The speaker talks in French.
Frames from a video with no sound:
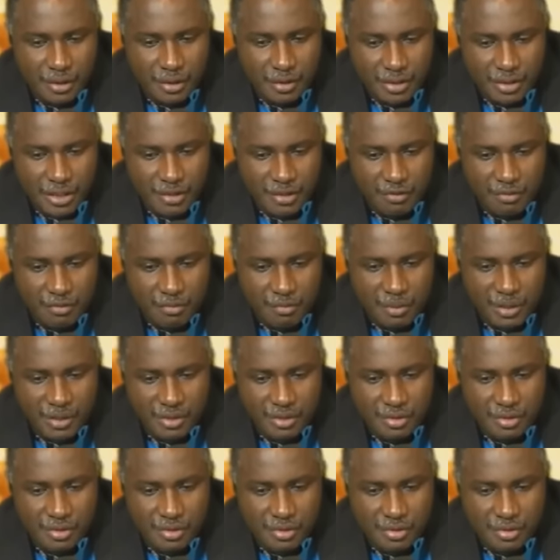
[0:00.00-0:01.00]
Ne savez-vous
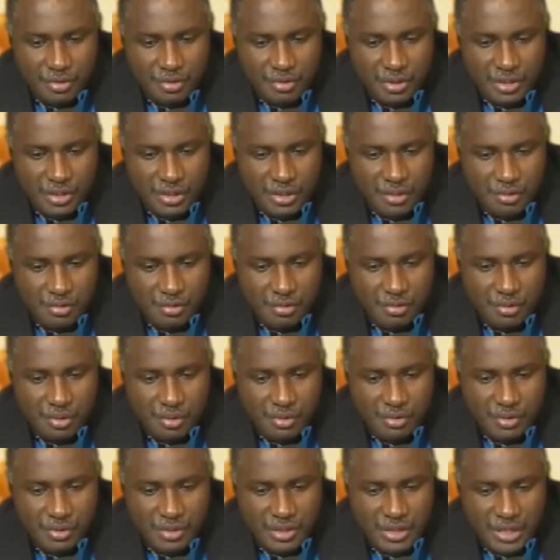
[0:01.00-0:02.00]
pas que ceux qui courent
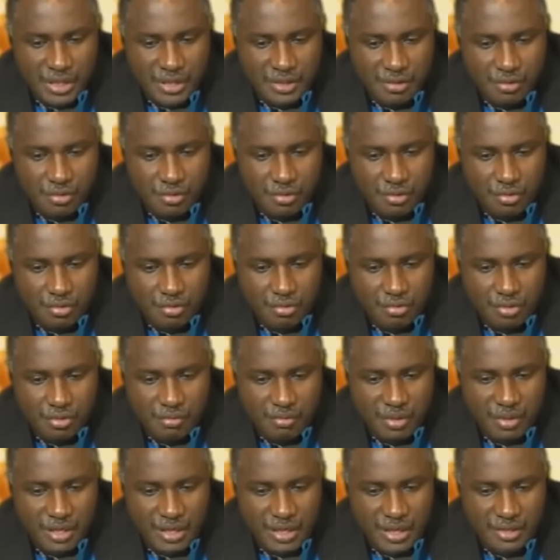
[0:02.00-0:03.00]
dans le stade courent
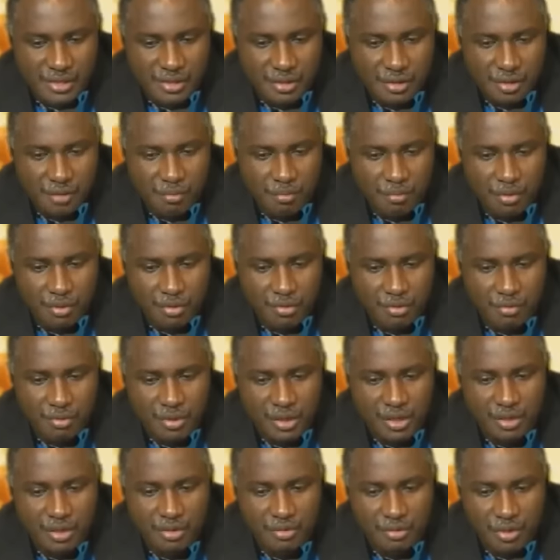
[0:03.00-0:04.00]
tous, mais qu'un seul remporte le
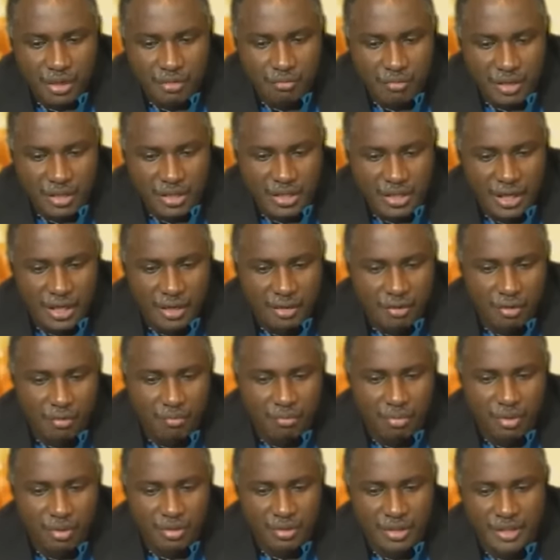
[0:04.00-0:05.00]
prix, courez de manière à le
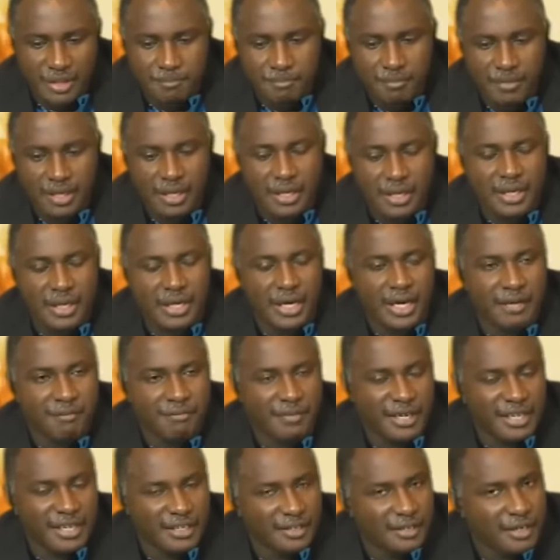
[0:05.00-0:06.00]
remporter.
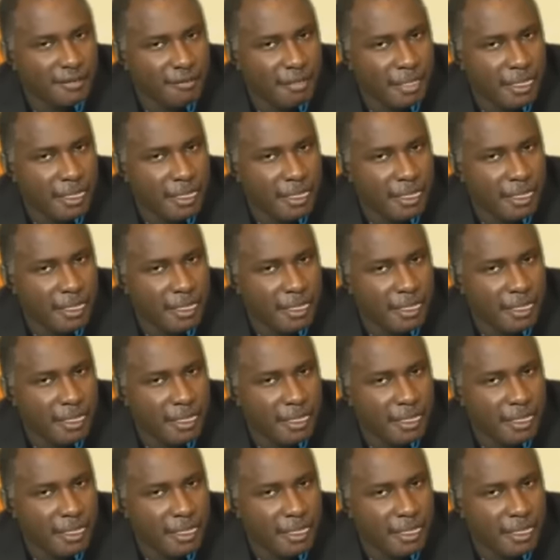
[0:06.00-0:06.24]
Amen.